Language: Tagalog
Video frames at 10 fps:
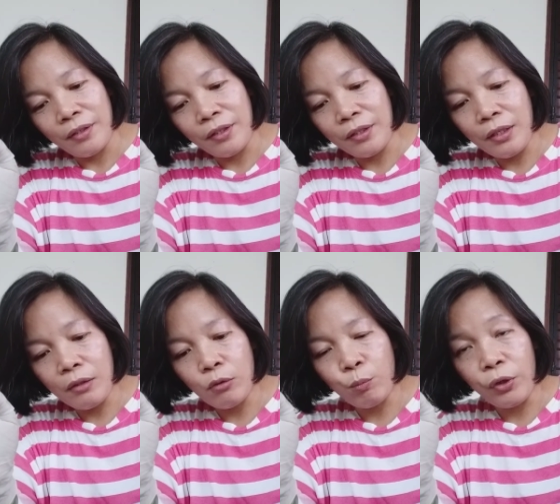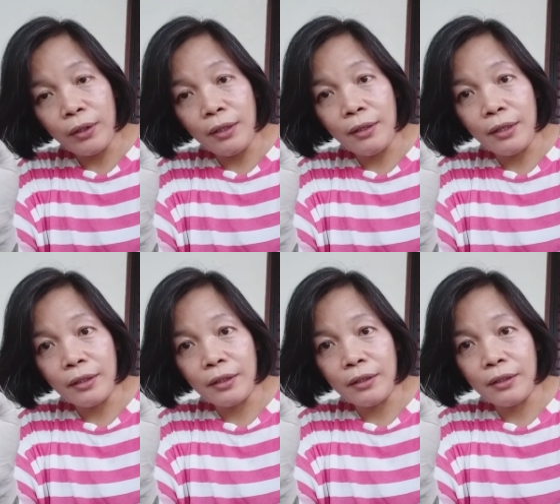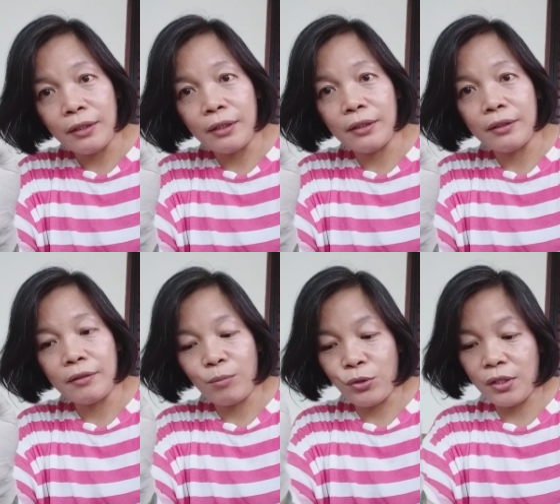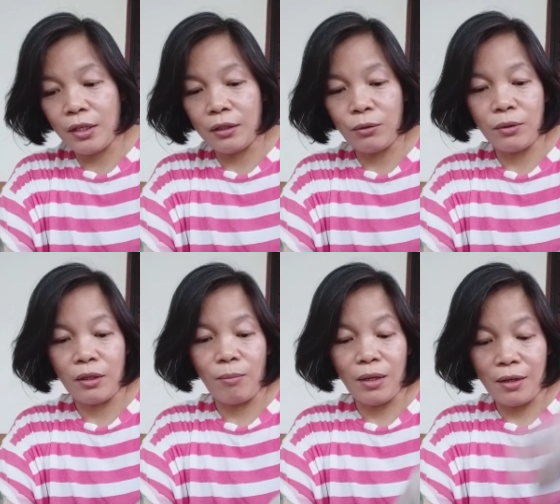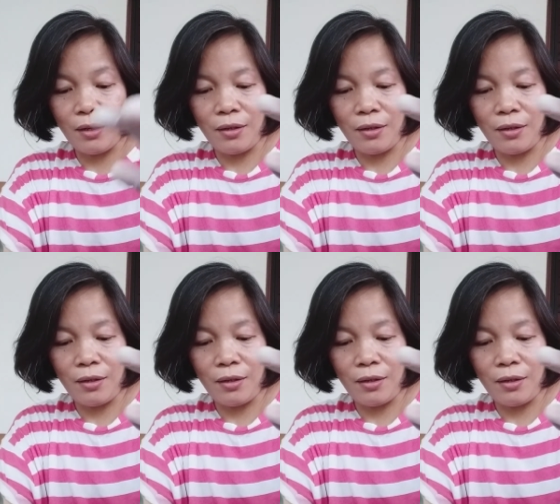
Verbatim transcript: hindi ko pwedeng lagyan ng mosquito chemical